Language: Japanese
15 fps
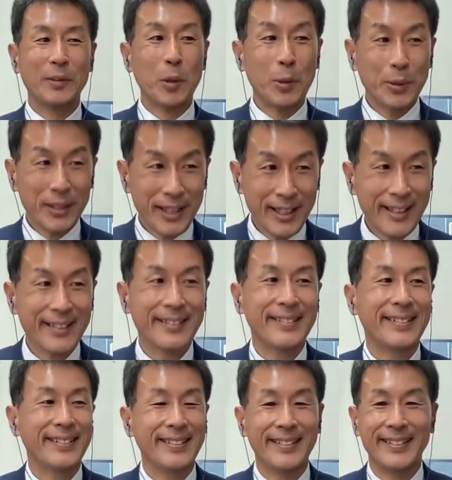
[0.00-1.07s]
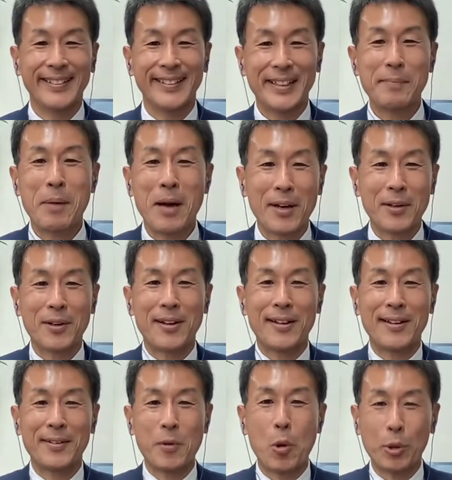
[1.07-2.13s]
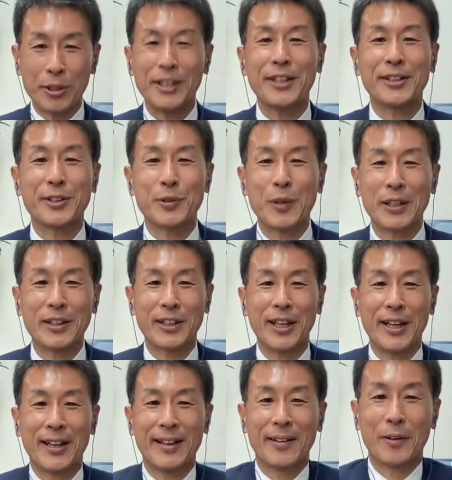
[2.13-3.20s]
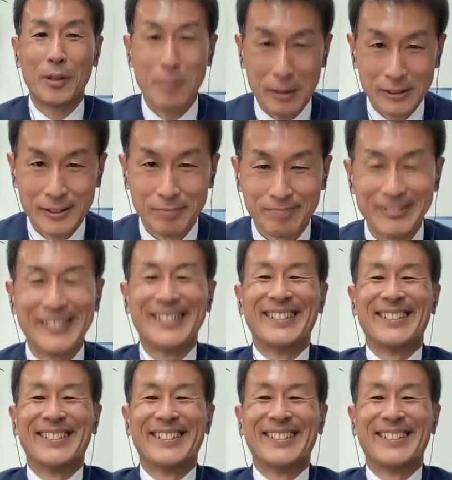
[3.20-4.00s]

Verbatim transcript: 飲んで今ここに座っております。